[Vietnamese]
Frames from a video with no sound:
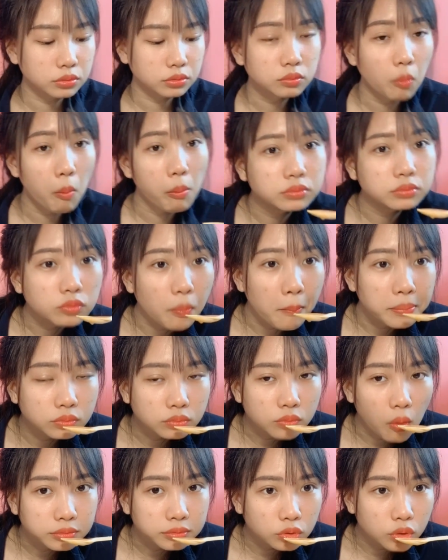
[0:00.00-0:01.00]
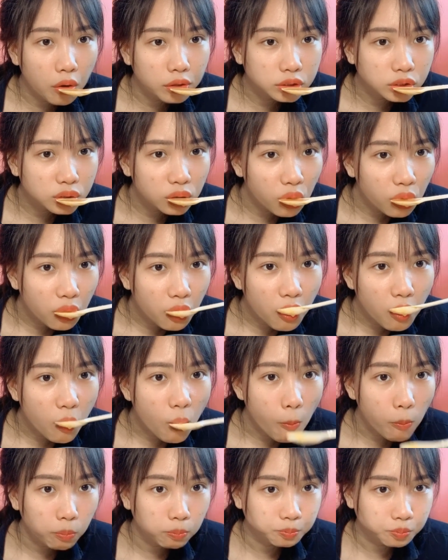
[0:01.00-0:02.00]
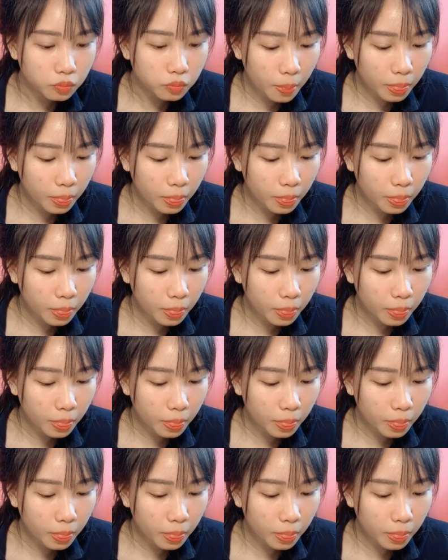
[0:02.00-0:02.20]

thì mình nghĩ là chắc cũng không có lần sau ăn luôn á.